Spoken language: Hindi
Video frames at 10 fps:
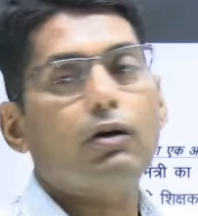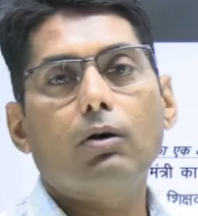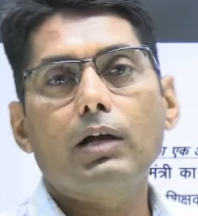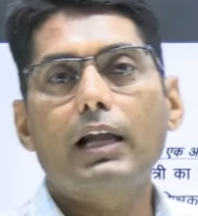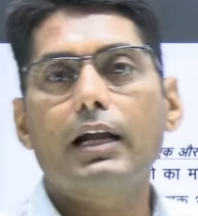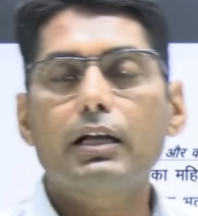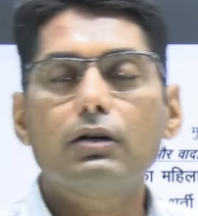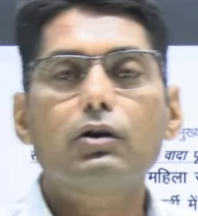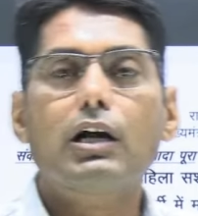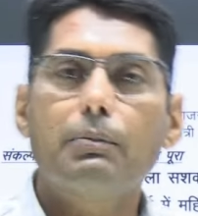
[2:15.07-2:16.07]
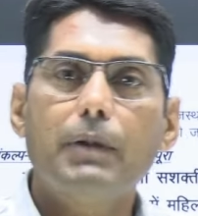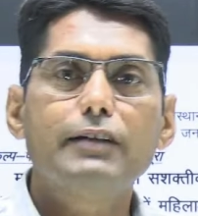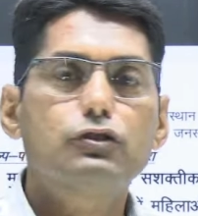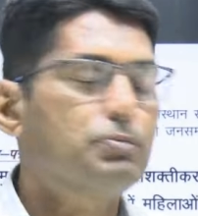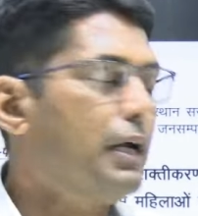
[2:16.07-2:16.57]
या लड़कियों के कंबाइंड
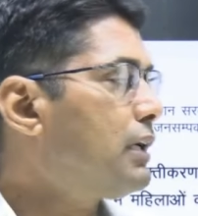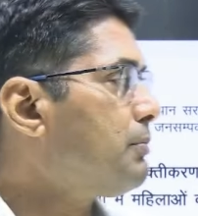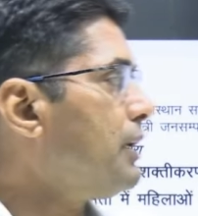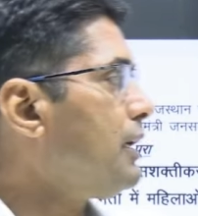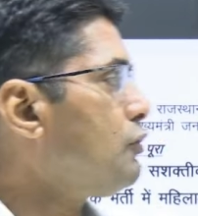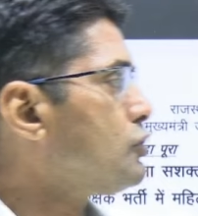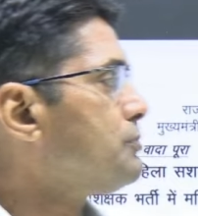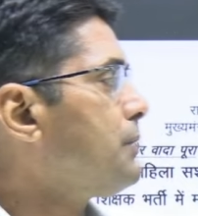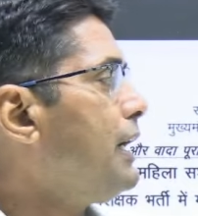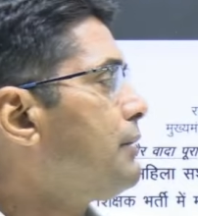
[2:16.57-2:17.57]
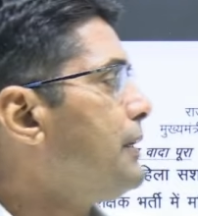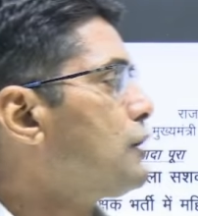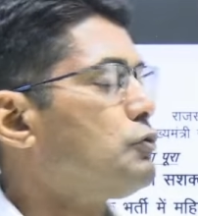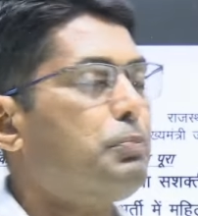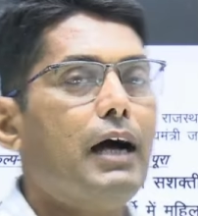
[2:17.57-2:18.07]
जो मेरिट बन रही उस मेरिट में एक
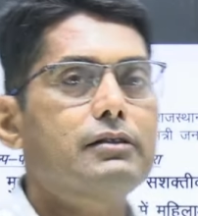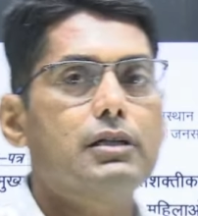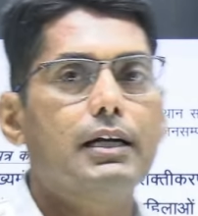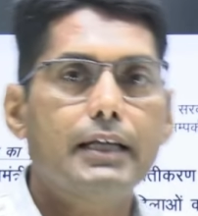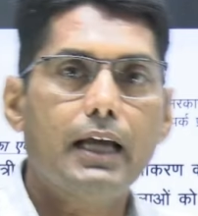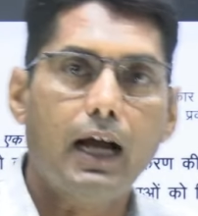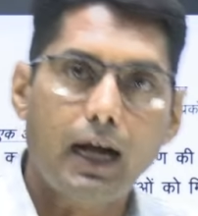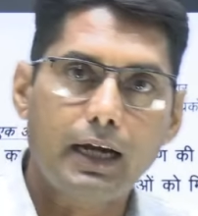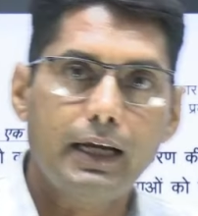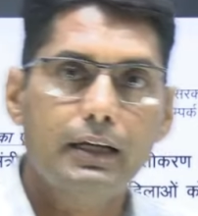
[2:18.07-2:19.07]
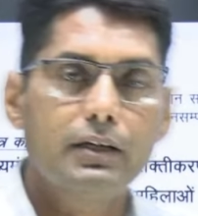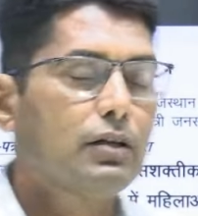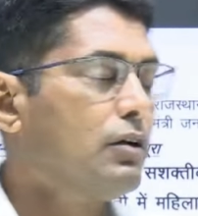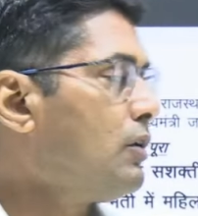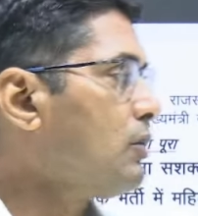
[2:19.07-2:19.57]
सौ पांच लड़कियां आ गई
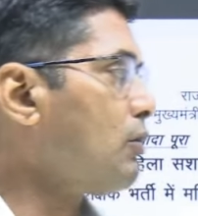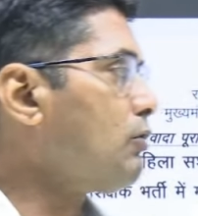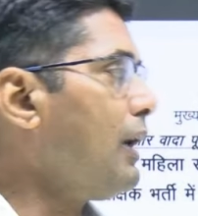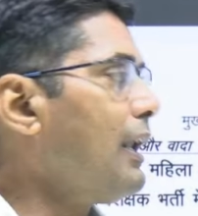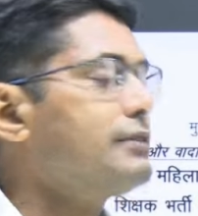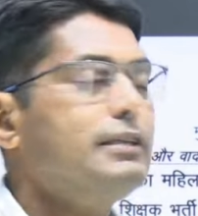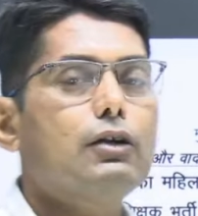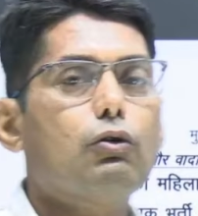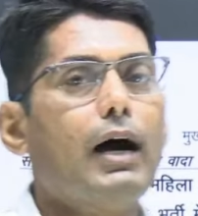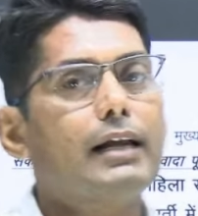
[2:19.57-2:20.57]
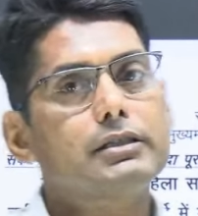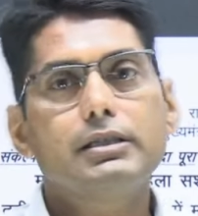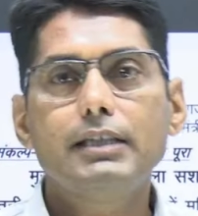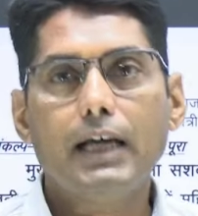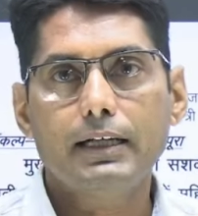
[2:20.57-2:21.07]
तो तो अलग से इनको आरक्षण
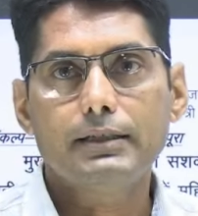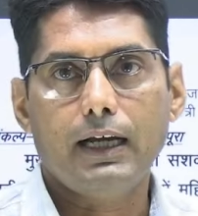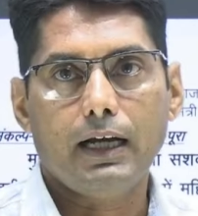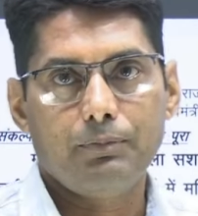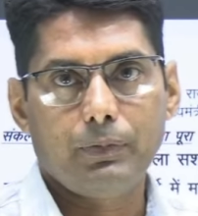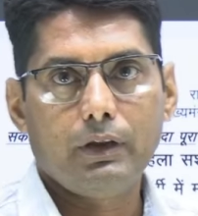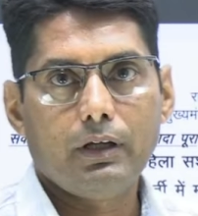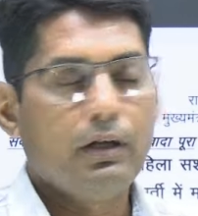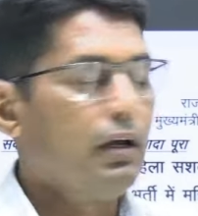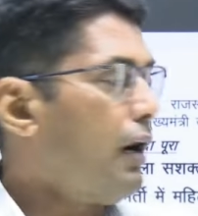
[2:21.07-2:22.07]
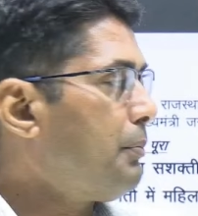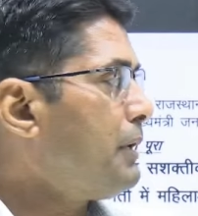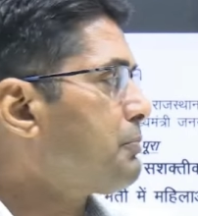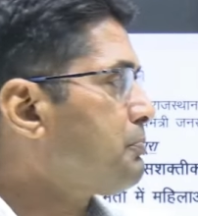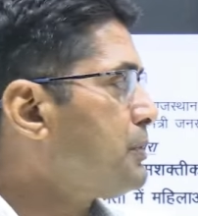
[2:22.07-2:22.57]
दिया नहीं जाएगा अभी
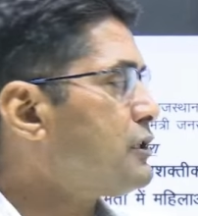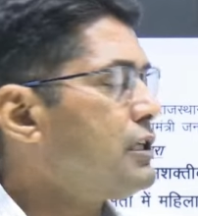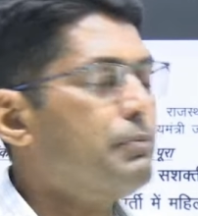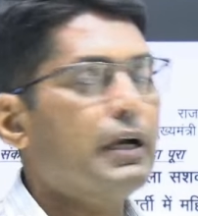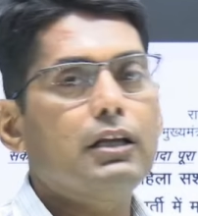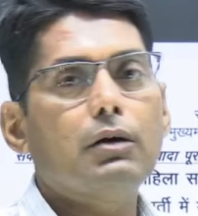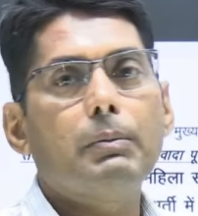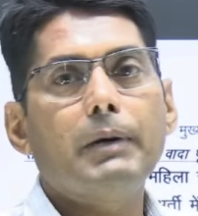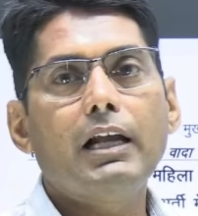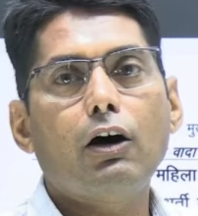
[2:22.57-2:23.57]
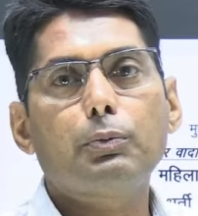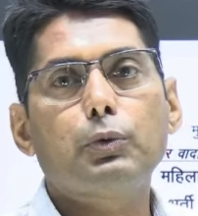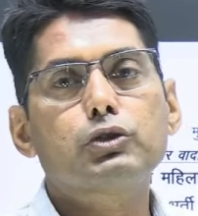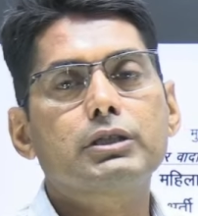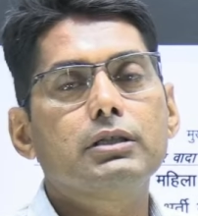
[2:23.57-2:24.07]
पिछली भर्तियों में महिला और
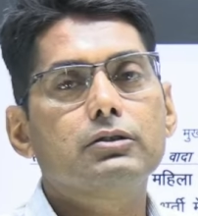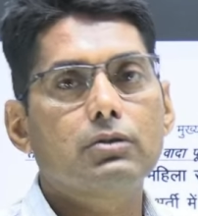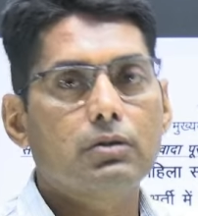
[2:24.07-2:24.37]
पुरुष की जो